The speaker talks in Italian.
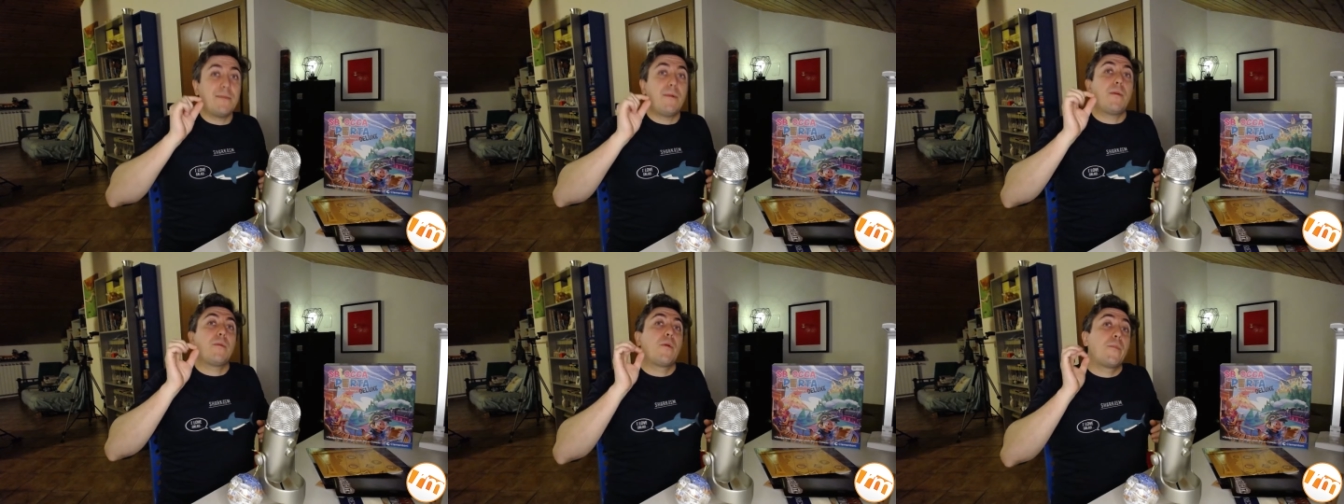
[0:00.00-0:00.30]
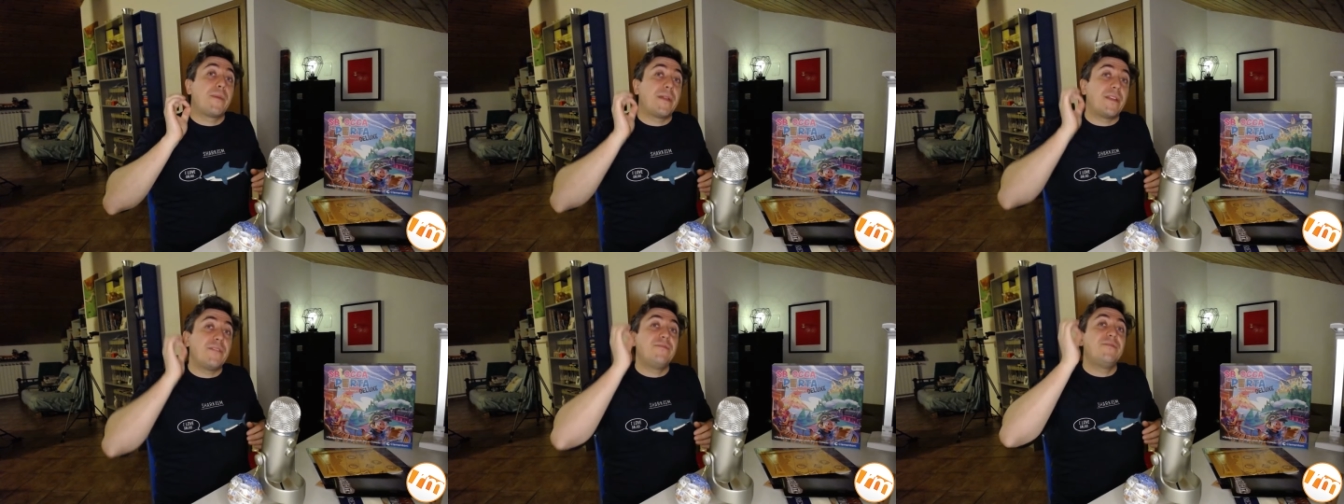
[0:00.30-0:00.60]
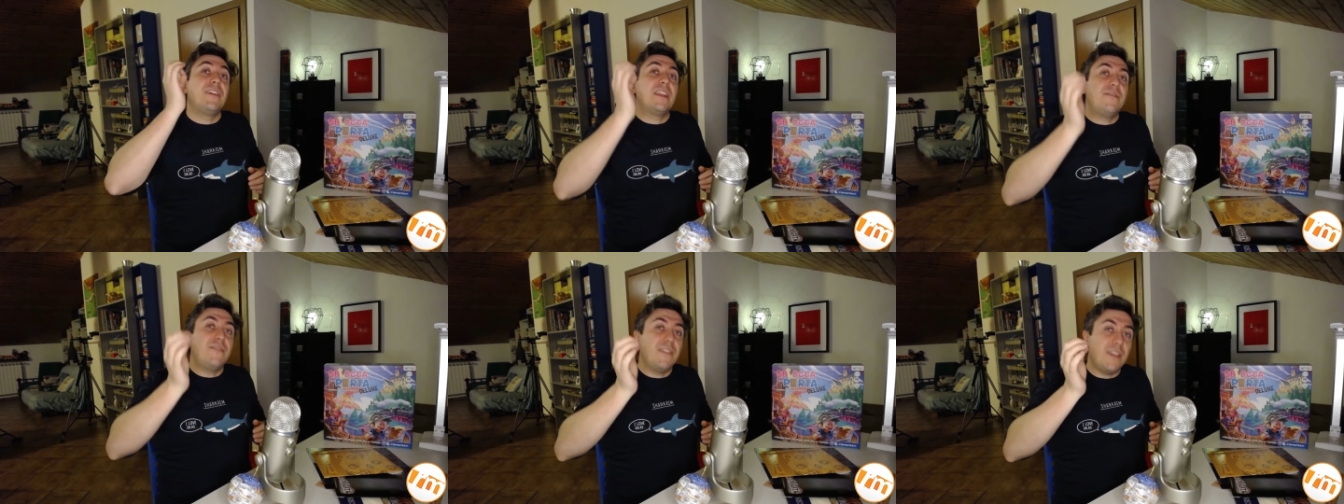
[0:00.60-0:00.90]
ma proprio per
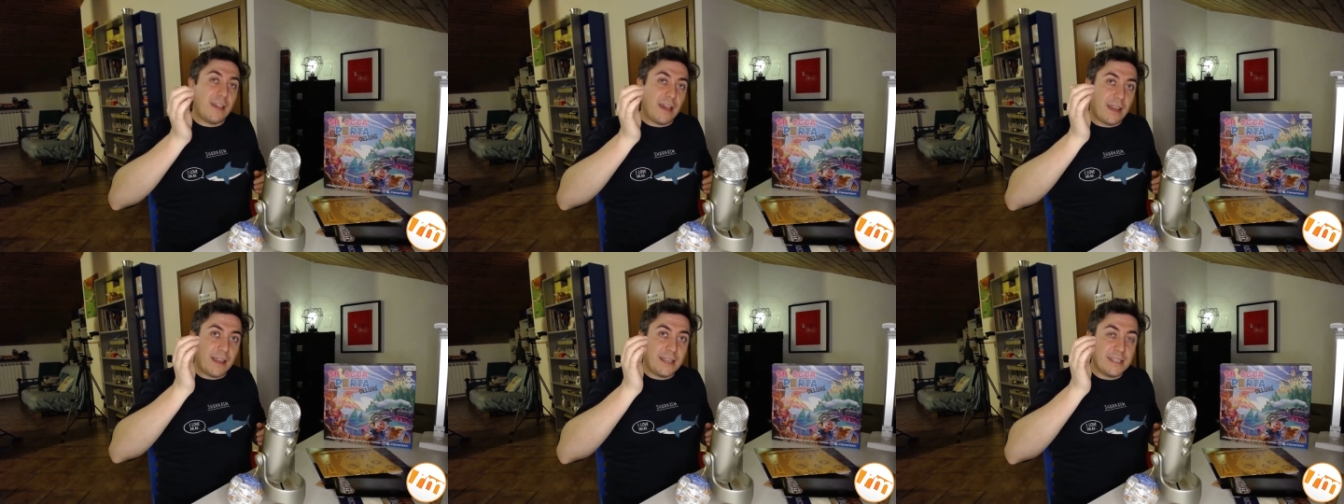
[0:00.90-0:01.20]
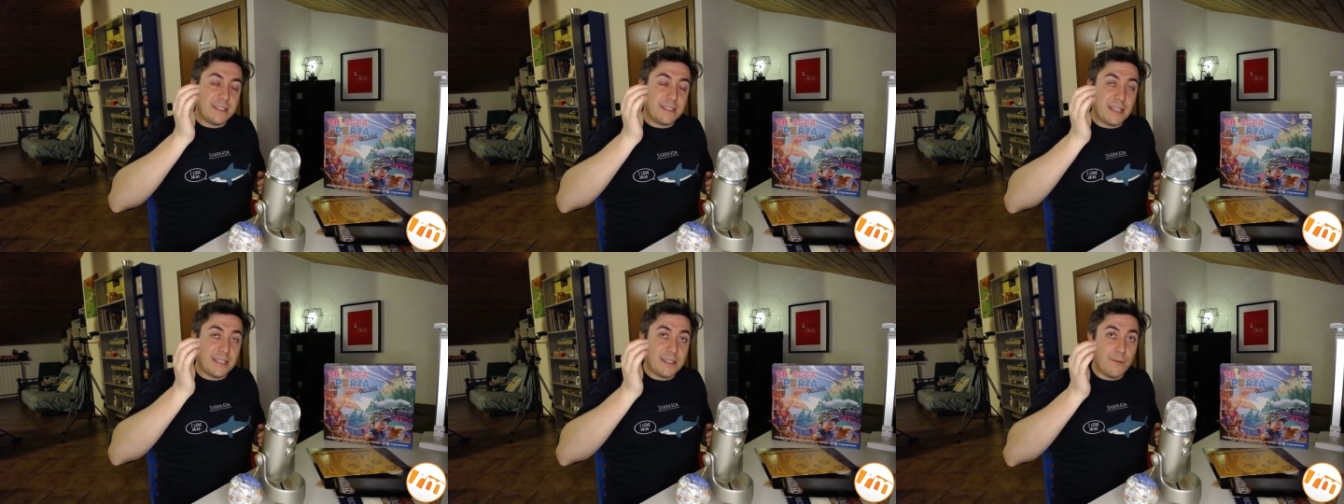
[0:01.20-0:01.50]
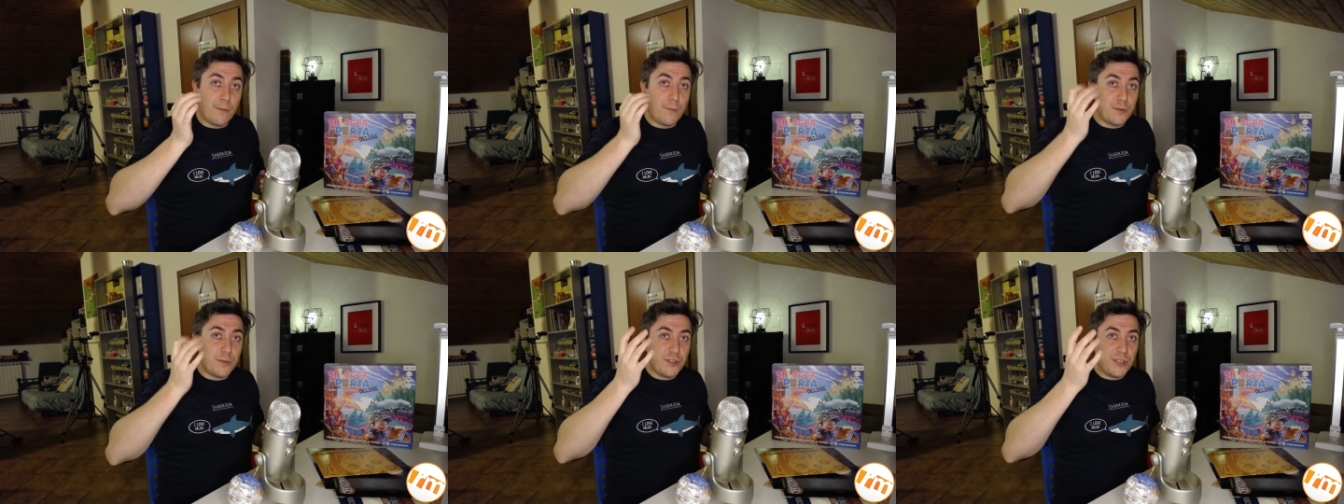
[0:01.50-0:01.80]
verificare che
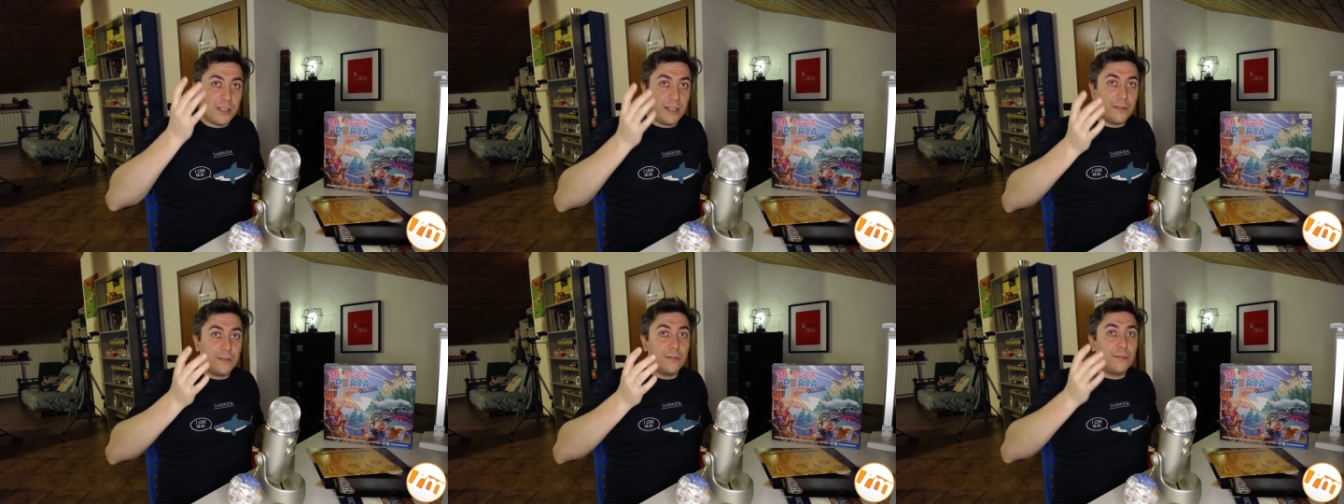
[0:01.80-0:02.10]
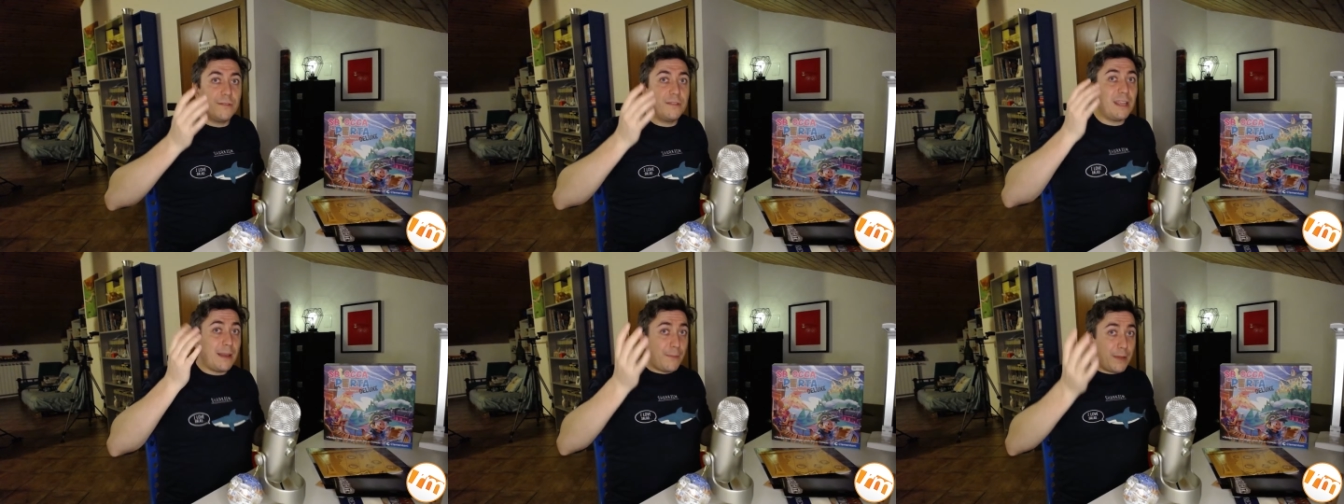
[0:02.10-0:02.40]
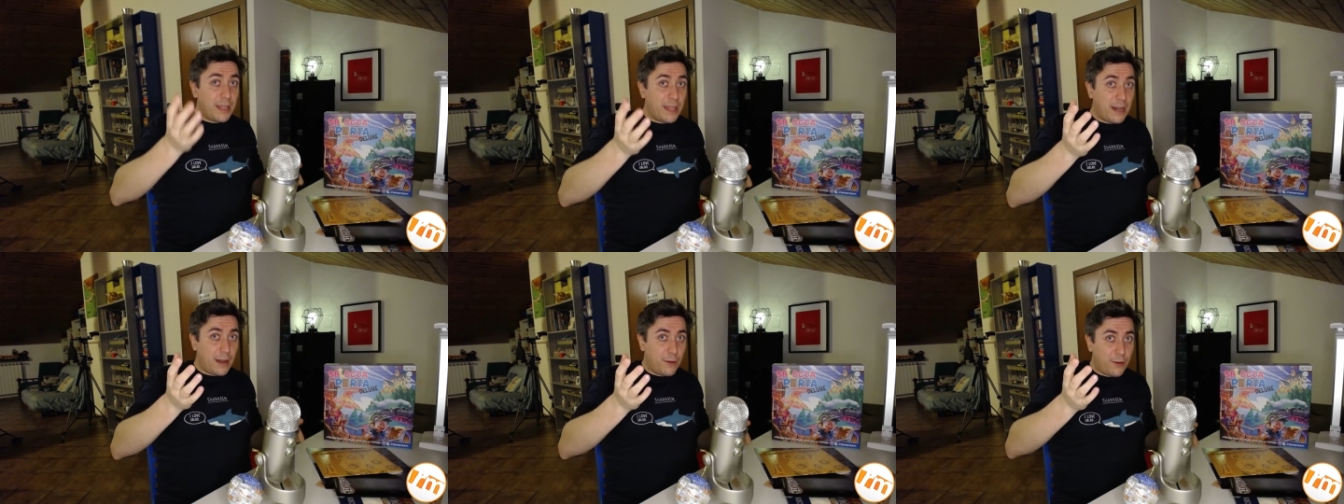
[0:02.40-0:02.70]
stessimo procedendo nella
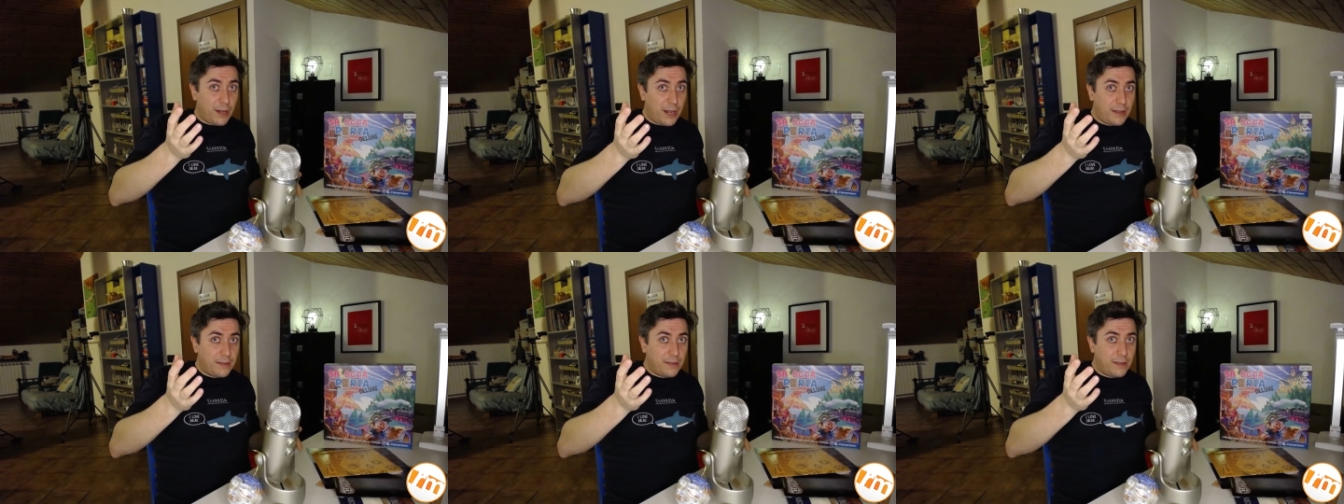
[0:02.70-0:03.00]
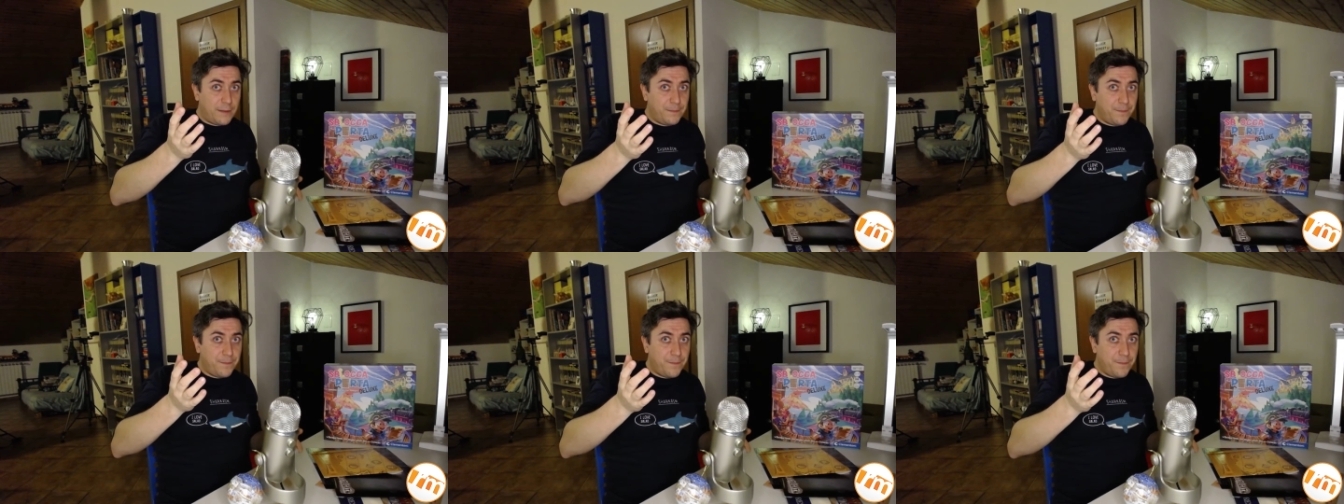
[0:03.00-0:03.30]
maniera corretta.